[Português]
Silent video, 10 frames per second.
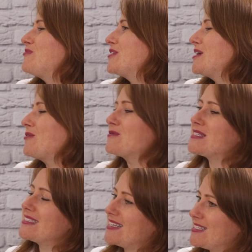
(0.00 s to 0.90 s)
Porque com
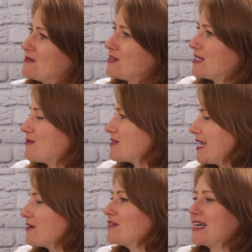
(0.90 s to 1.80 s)
certeza você
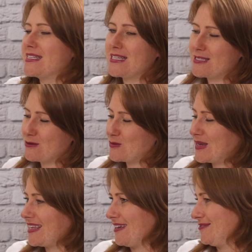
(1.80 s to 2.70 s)
consegue ficar sem seus
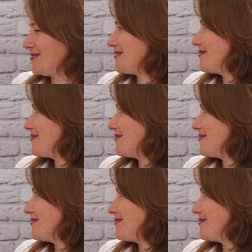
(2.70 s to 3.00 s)
pelinhos.